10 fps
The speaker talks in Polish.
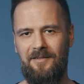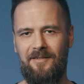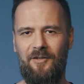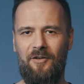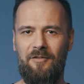
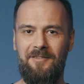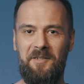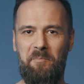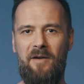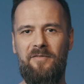co
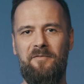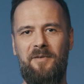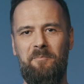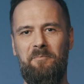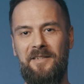niebawem
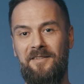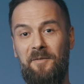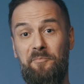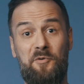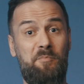Wam
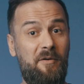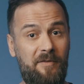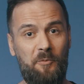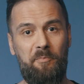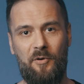będę
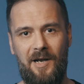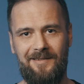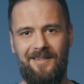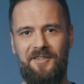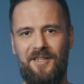próbował
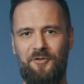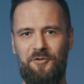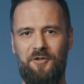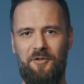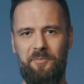pokazać, jak to
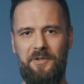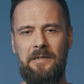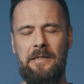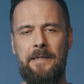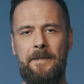się
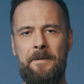robi.